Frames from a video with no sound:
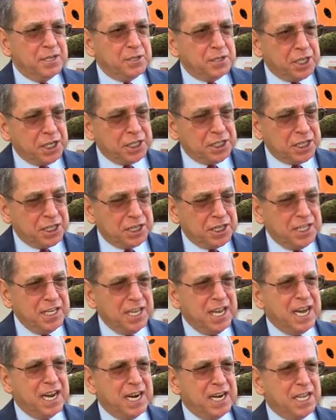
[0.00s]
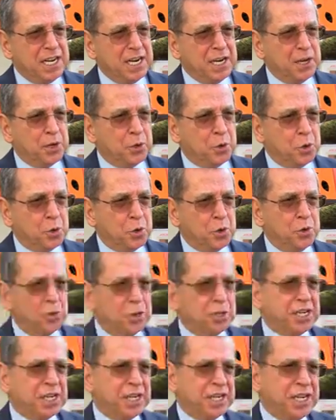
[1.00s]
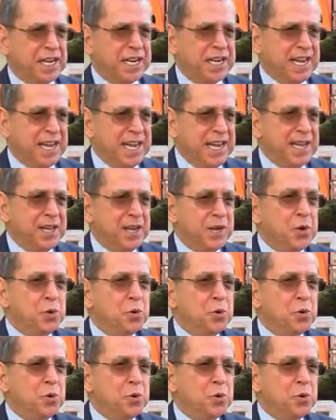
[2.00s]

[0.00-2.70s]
çeşitli yerlerinde görünür şekilde